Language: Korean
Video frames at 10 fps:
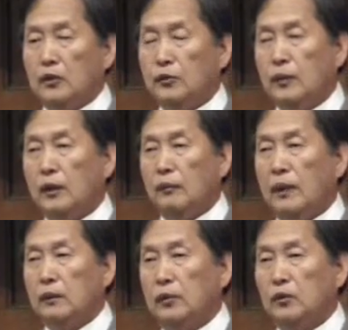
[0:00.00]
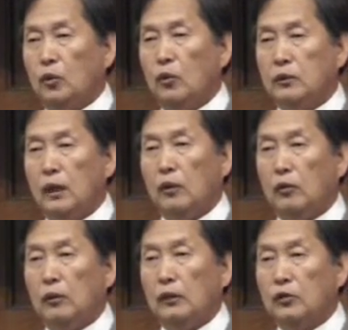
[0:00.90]
습격을 받으면서
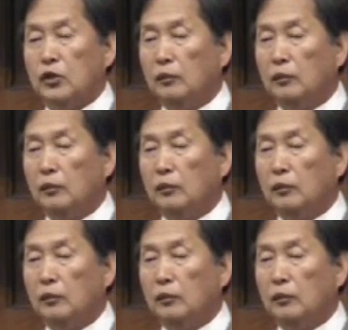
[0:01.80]
고생하고 나중에